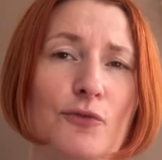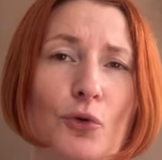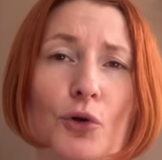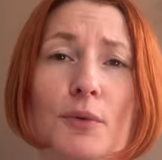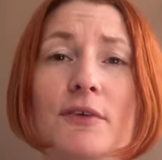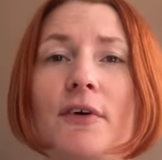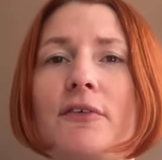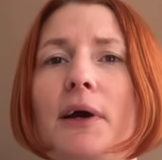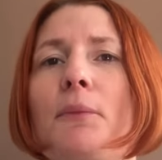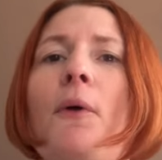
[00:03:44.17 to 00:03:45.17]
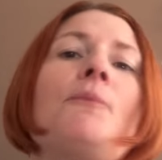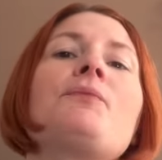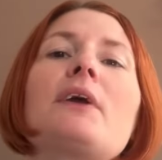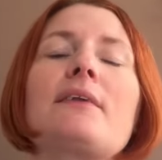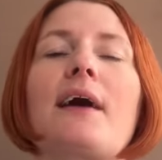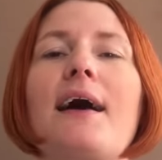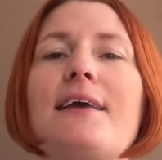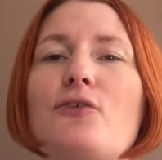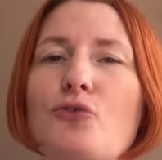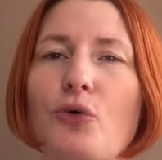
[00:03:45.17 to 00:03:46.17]
Donc lui, il va vraiment
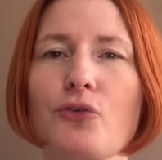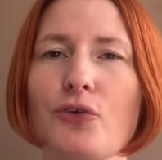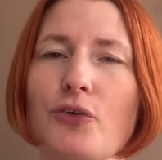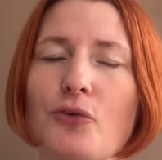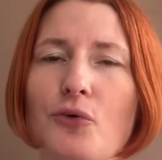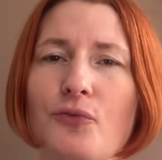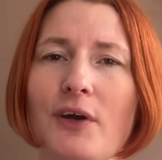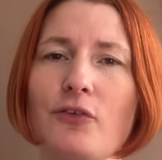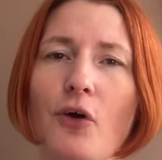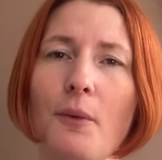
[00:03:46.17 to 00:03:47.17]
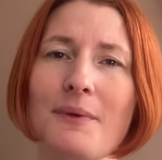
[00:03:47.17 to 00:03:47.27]
travailler sur d'autres facteurs,